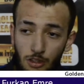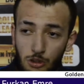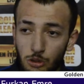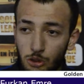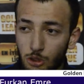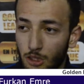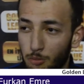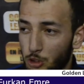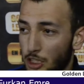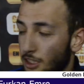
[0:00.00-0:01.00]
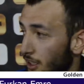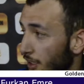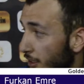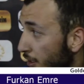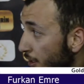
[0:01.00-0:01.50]
Şunu söyleyeyim öncelikle.
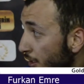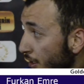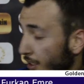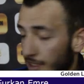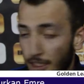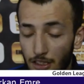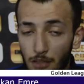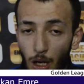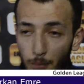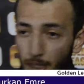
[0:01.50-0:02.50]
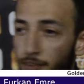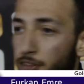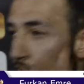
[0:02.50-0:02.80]
Tanıdığım abilerim var.